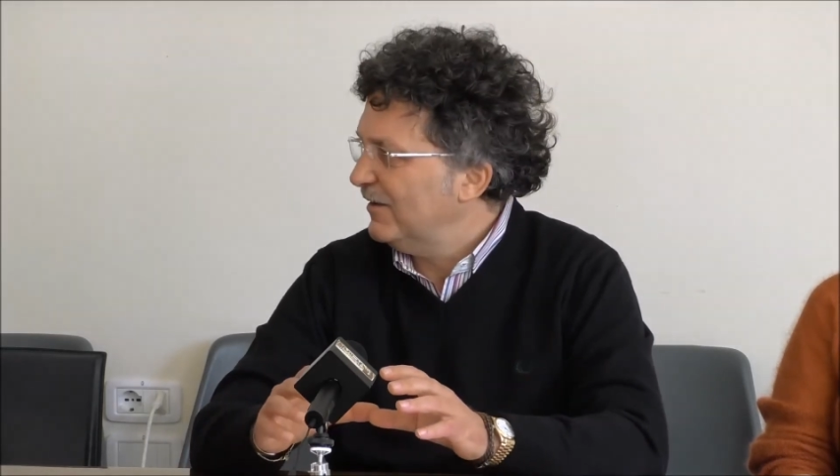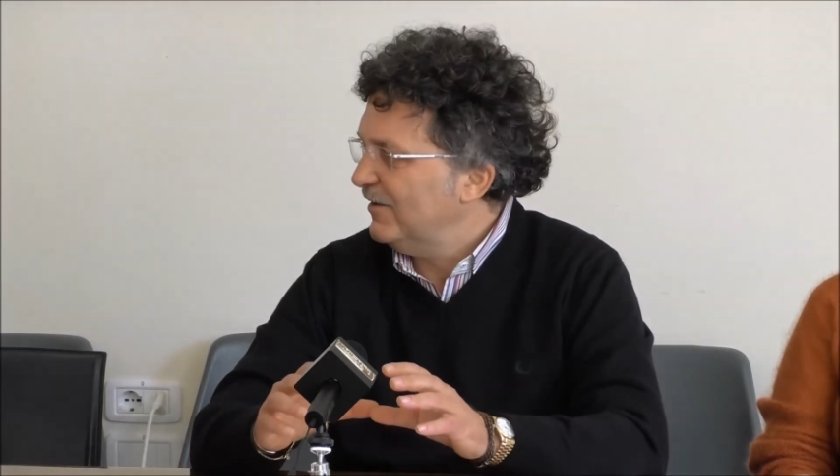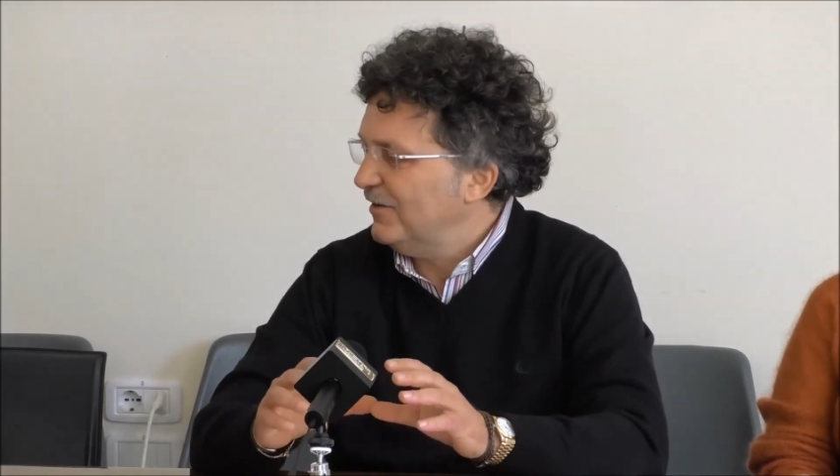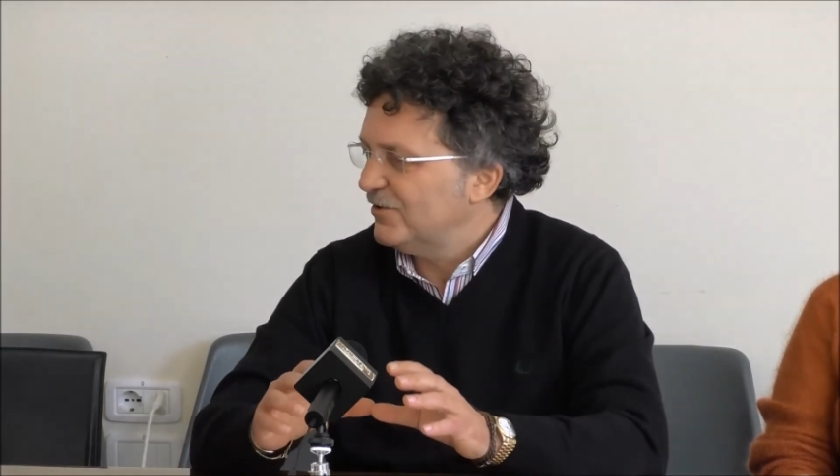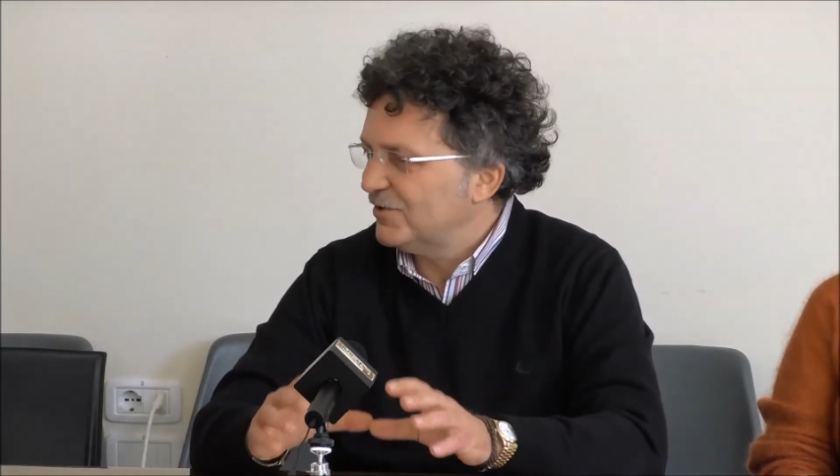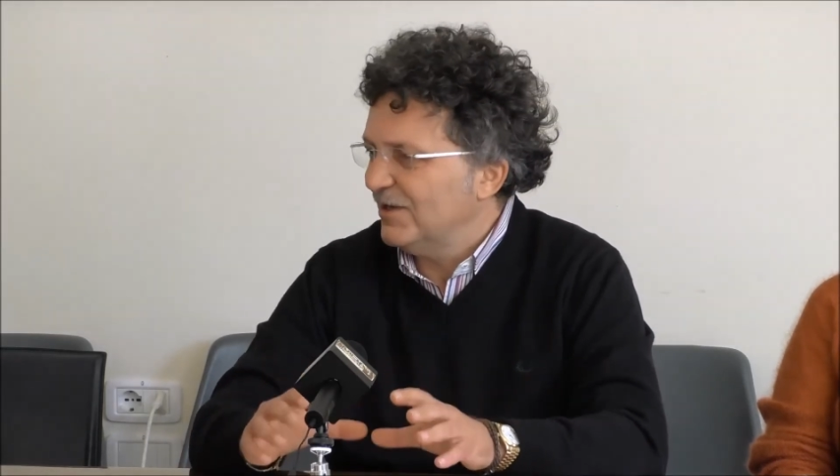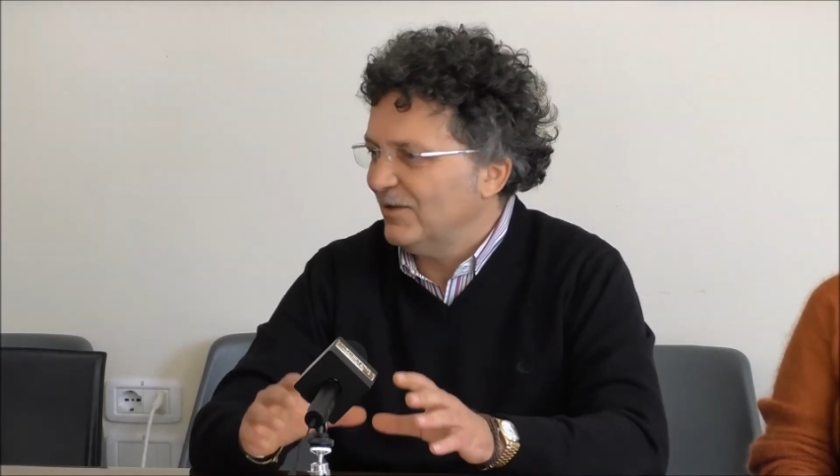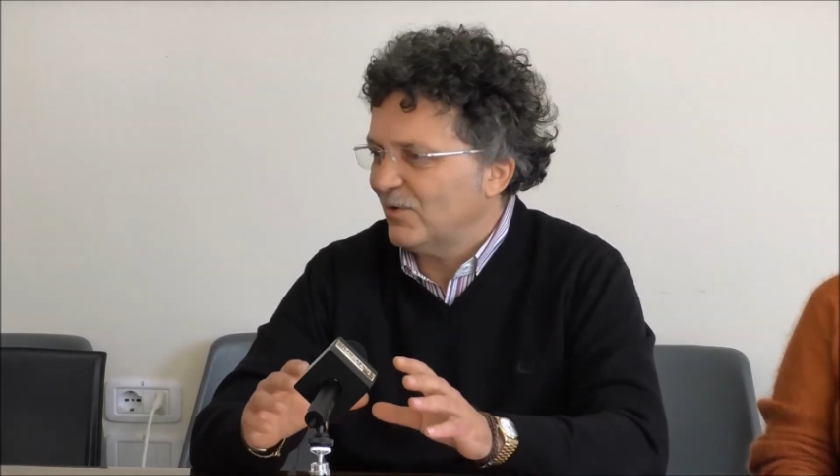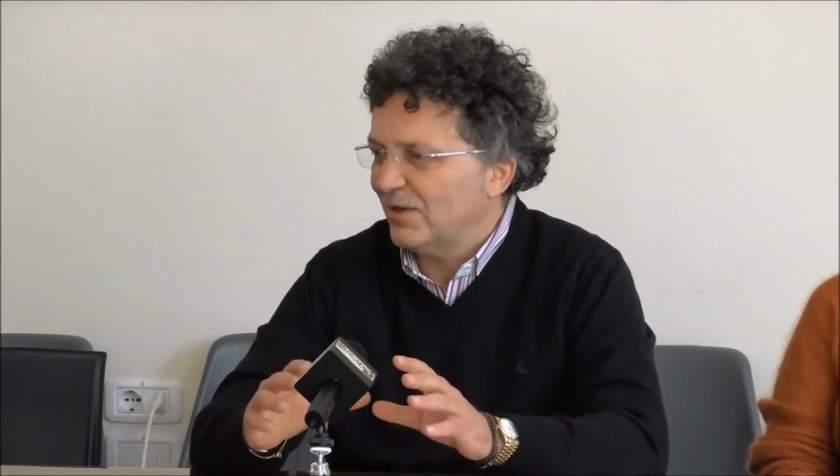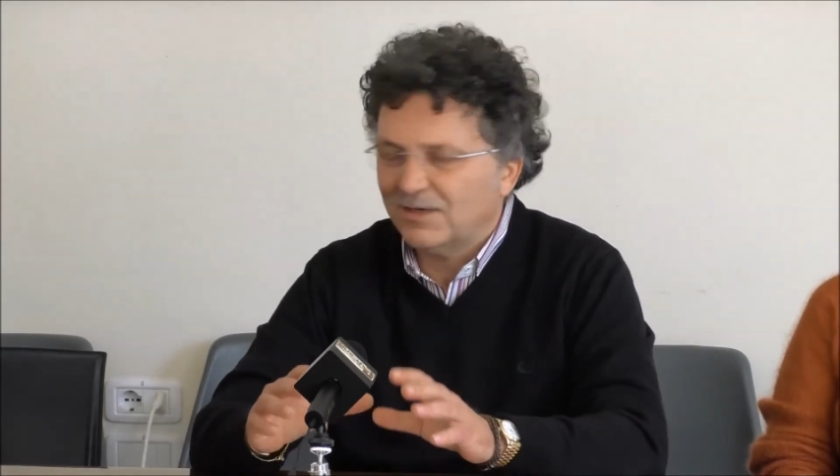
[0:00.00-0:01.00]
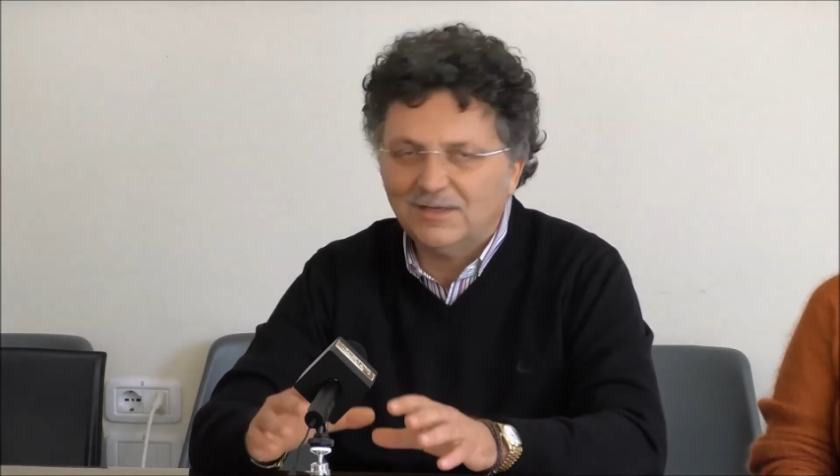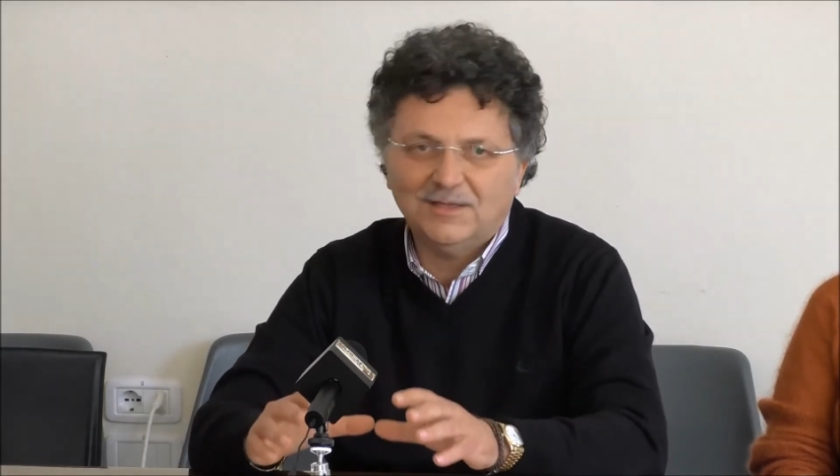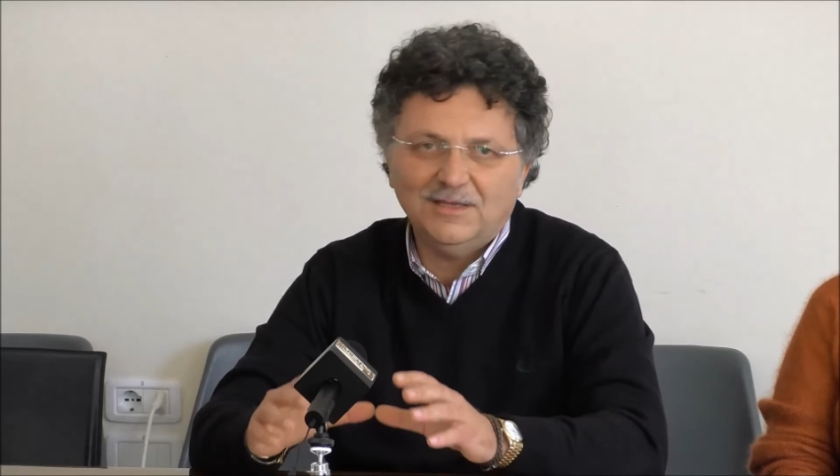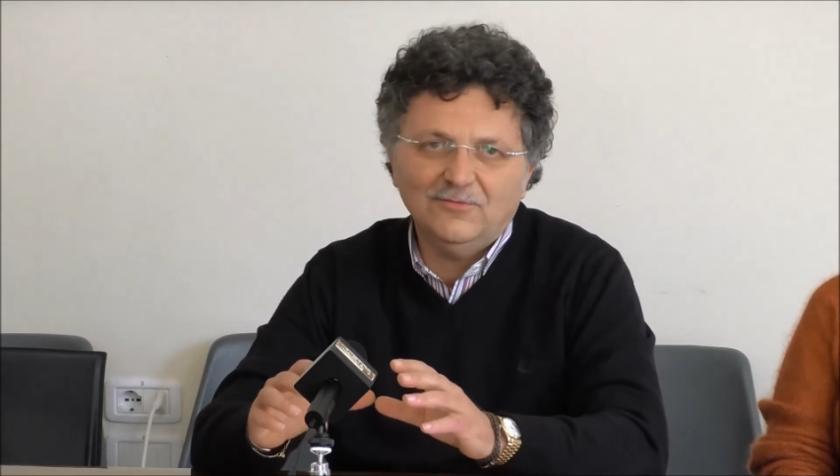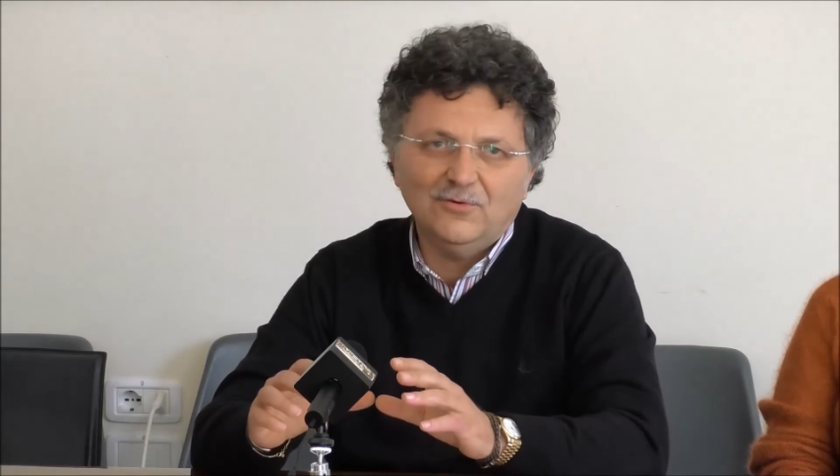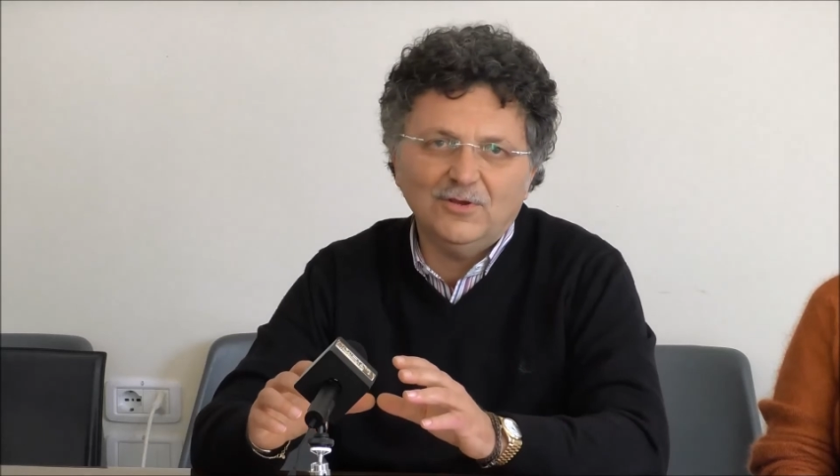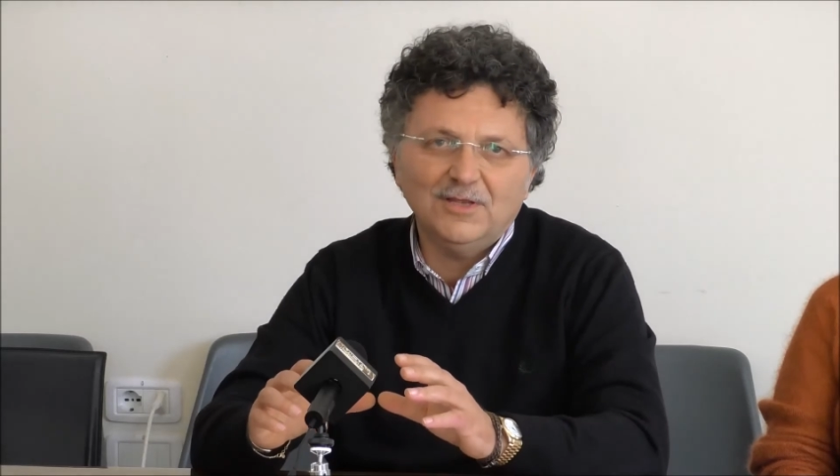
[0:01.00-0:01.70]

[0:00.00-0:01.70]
il centro attrattivo,